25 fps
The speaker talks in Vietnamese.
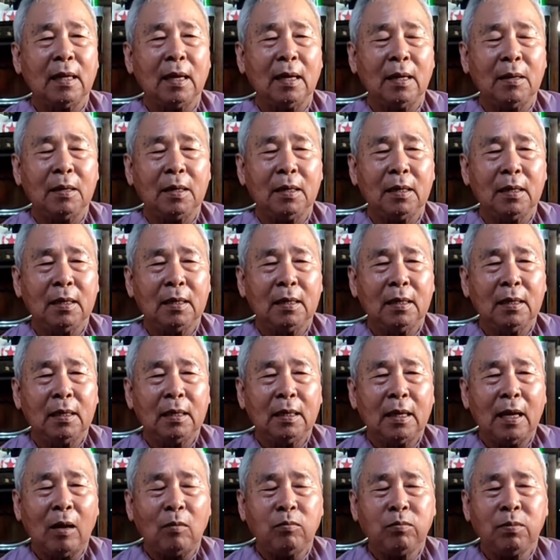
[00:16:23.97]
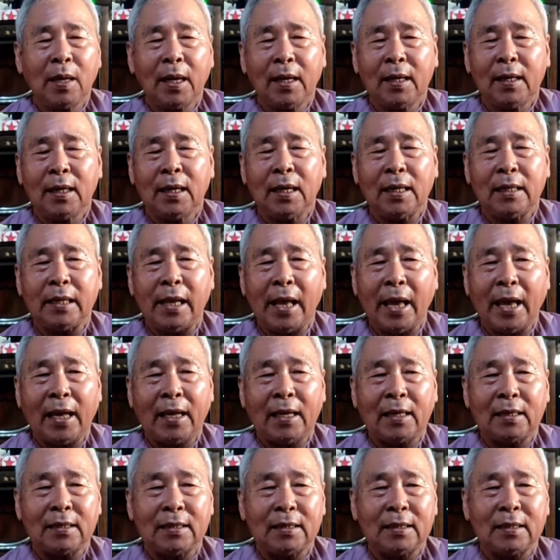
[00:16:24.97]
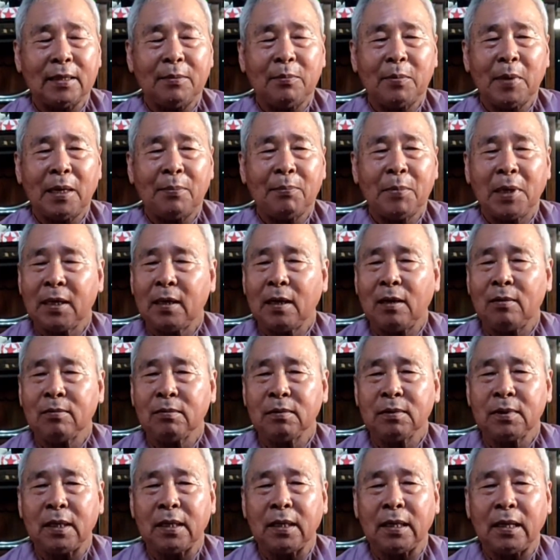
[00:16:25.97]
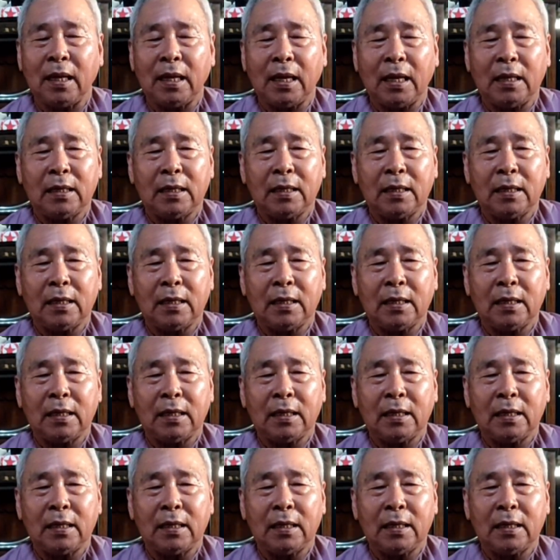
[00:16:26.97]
đó ống ánh là vàng mà, mà không thì